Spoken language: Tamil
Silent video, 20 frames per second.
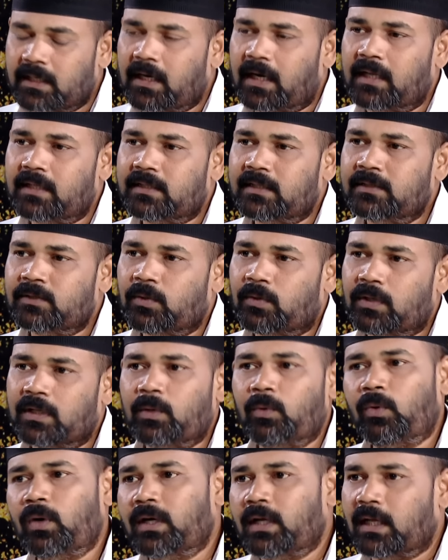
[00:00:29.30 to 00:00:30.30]
தான் நடத்துன்னு
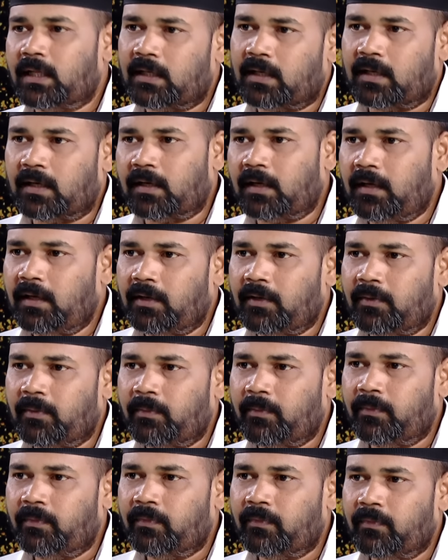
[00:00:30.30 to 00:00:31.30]
சொல்கிறதுக்கு உங்கள்ட்ட ஆதாரம் இருக்கா
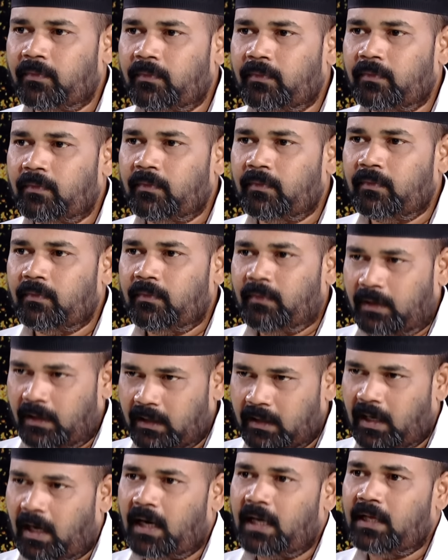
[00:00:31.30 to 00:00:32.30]

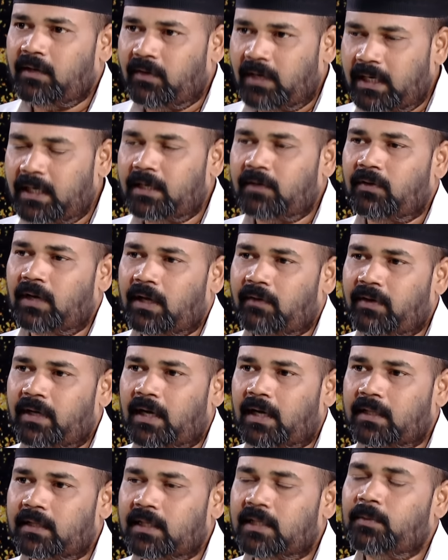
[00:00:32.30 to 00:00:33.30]
நாணய வெளியீட்டு விழாவை
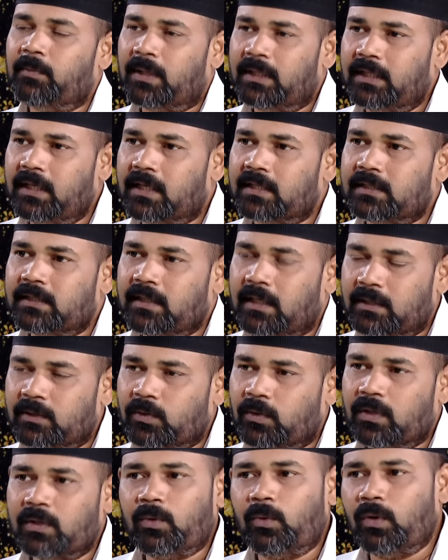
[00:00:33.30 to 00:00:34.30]
நடத்தியது மத்திய அரசு தான்
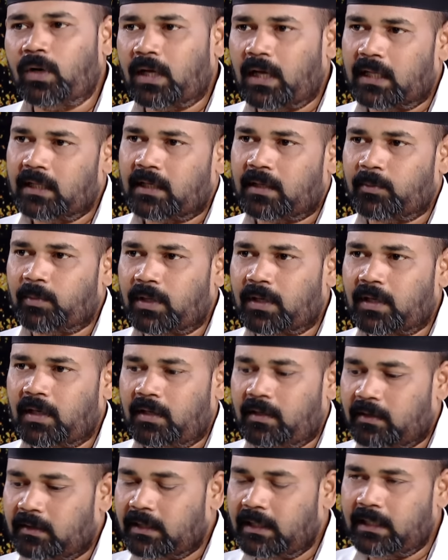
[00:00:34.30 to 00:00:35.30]
சொன்னதுக்கு உங்களுக்கு ஆதாரம் இருக்கா
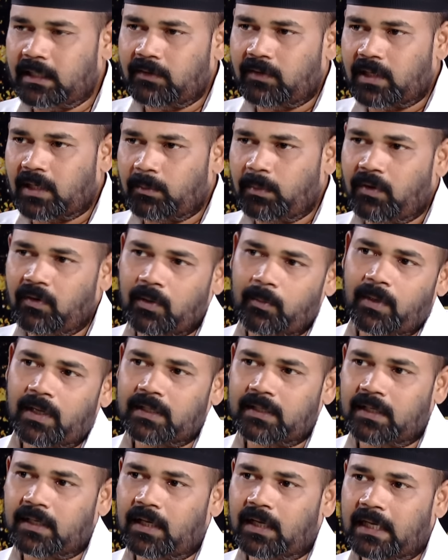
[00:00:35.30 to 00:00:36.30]
திட்டவட்டமாக அவங்க
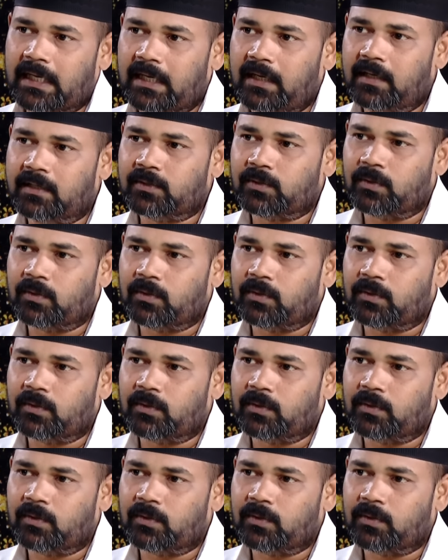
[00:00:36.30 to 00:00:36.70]
மறுத்துருக்காங்க இல்லைன்னு